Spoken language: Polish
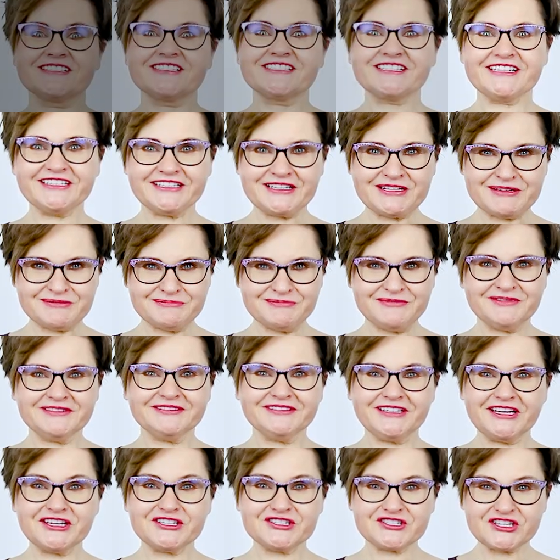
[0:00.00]
7.
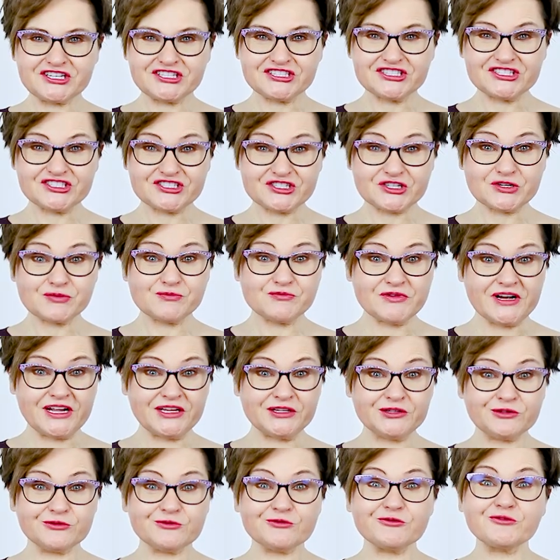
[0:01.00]
Najczęstszych
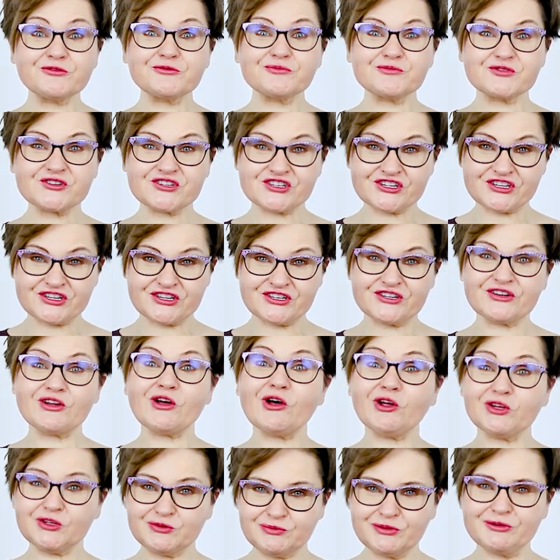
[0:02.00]
błędów przy
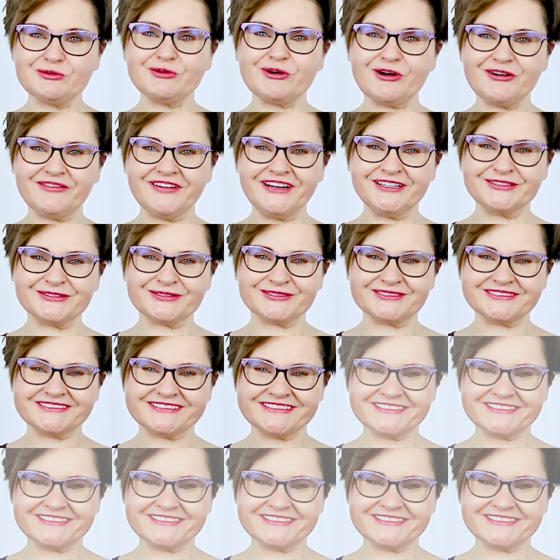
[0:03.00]
odfiluchowaniu.